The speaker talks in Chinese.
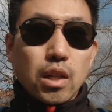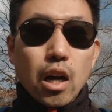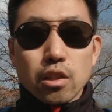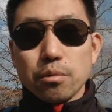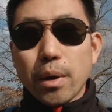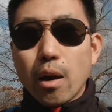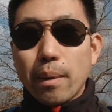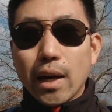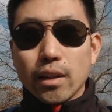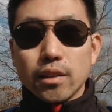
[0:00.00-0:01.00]
二十秒
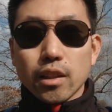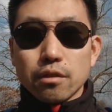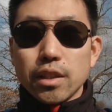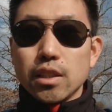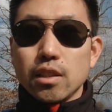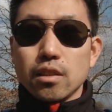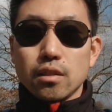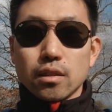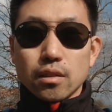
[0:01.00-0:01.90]
吧，那个飞机